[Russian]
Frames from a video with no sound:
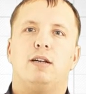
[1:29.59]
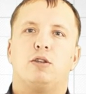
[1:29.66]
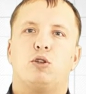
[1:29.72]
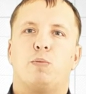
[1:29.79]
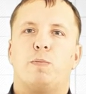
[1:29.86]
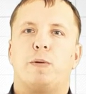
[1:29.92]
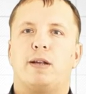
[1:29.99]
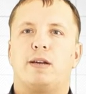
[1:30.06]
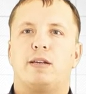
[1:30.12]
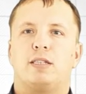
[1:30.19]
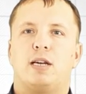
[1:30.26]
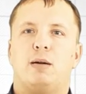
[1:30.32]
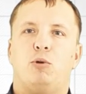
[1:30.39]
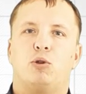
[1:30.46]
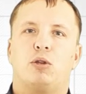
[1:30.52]
то при
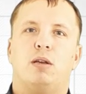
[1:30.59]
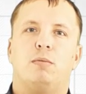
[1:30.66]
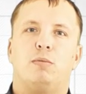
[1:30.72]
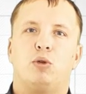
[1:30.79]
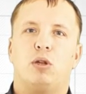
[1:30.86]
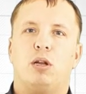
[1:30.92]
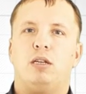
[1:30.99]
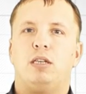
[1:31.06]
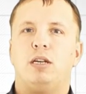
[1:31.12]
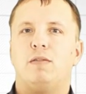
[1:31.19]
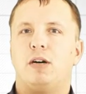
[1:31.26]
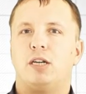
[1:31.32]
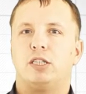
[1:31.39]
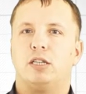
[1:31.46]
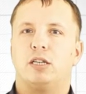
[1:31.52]
разработке модуля
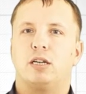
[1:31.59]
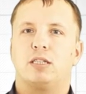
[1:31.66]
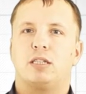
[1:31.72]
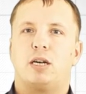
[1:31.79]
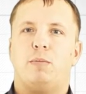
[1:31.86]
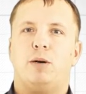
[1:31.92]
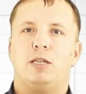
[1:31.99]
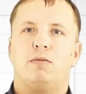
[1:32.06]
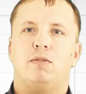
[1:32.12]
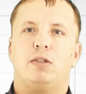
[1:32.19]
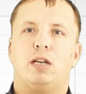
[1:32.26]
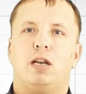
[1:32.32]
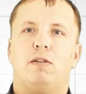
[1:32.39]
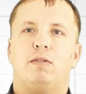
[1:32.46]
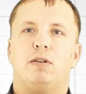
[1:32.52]
неважно,
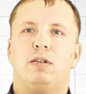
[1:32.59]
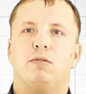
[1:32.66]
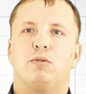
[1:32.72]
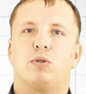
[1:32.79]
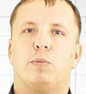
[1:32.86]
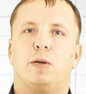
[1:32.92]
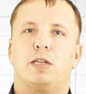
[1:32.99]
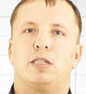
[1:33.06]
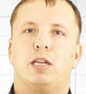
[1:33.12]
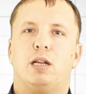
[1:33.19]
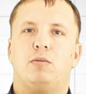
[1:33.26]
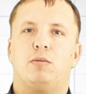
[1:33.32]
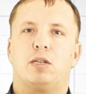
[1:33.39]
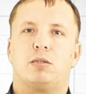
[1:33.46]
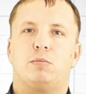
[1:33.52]
разрабатываете ли вы его с
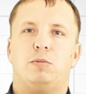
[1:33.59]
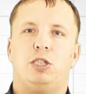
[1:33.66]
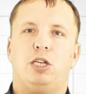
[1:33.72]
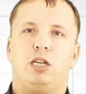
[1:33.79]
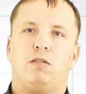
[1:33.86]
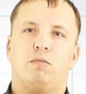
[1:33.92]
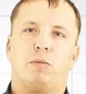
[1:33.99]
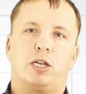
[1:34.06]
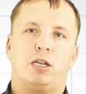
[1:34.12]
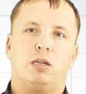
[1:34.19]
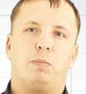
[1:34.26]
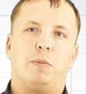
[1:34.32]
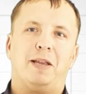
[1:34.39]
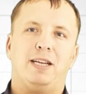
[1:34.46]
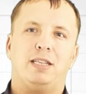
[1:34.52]
прицелом на размещение в
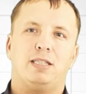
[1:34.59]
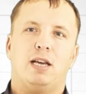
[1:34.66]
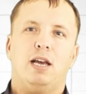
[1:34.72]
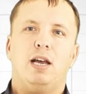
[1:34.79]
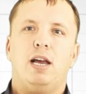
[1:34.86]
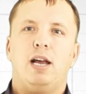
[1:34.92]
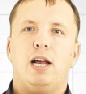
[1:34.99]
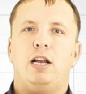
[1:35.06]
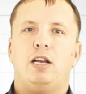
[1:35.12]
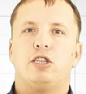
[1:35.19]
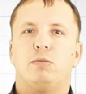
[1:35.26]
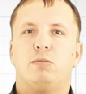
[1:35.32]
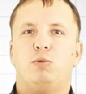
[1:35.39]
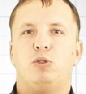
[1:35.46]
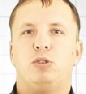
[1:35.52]
маркетплейсе или
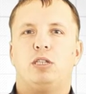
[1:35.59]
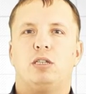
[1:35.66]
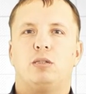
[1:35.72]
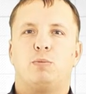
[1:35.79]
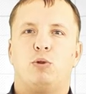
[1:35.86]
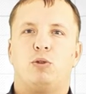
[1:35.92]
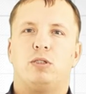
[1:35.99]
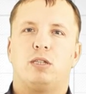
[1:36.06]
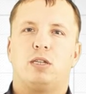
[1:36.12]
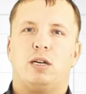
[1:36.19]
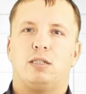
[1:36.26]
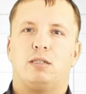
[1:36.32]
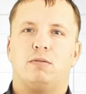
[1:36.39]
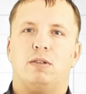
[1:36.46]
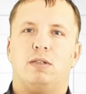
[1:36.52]
же будете использовать
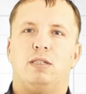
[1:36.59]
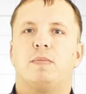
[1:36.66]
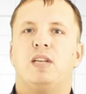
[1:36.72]
разово.